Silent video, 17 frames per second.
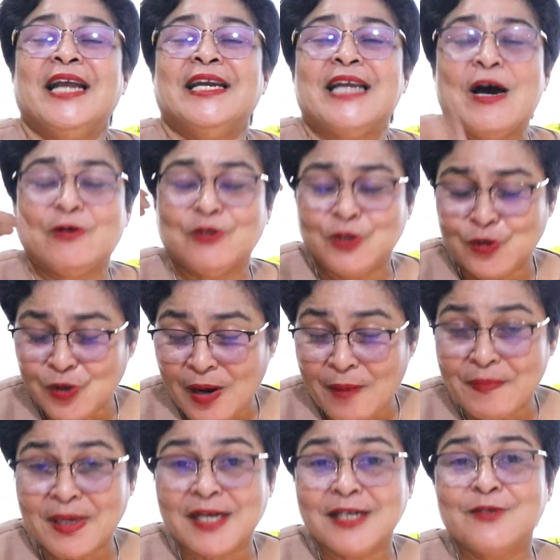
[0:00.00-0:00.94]
Daud
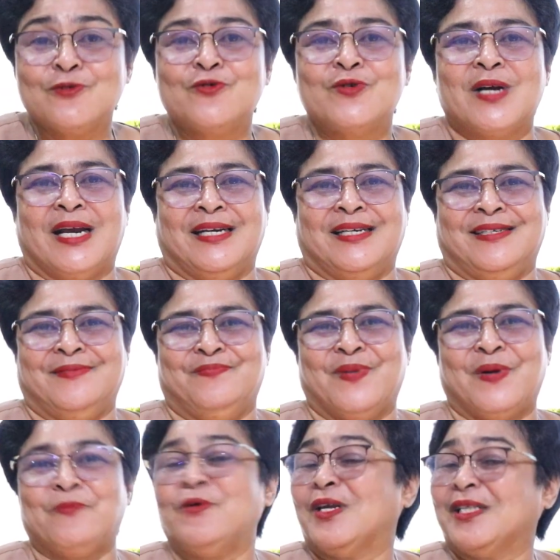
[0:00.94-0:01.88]
suka merenungkan
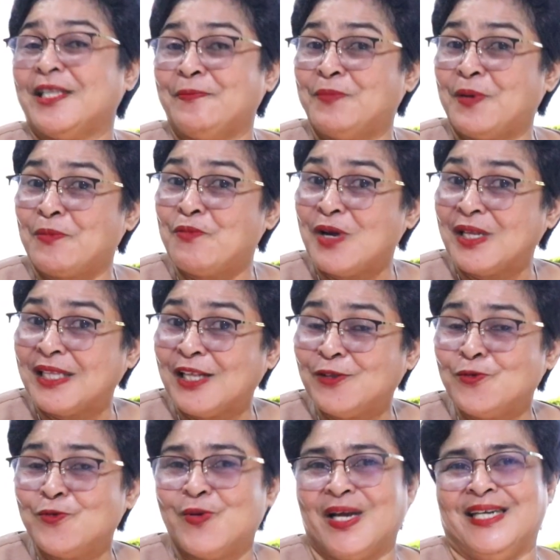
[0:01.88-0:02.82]

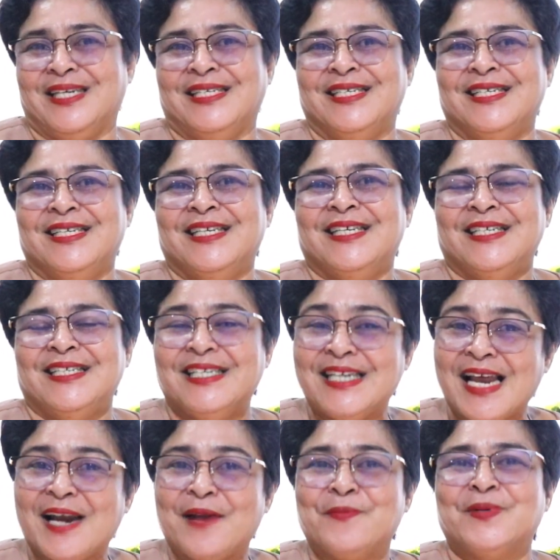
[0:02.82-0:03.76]
perbuatan-perbuatan Tuhan
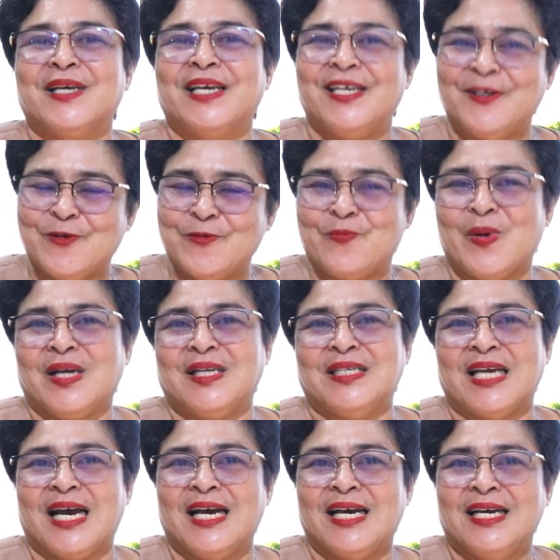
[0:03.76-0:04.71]
di dalam
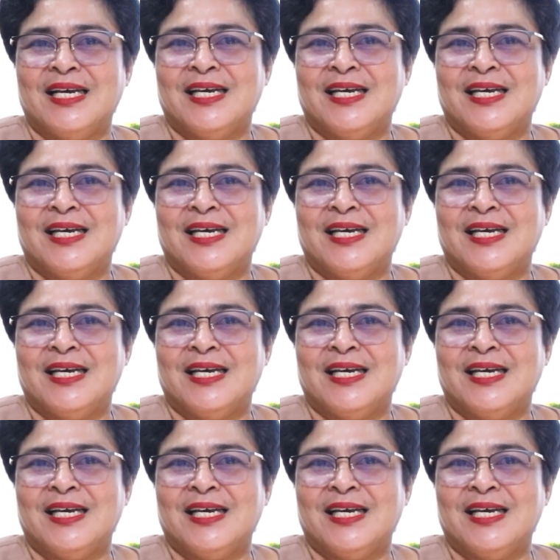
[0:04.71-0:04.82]
kehidupannya.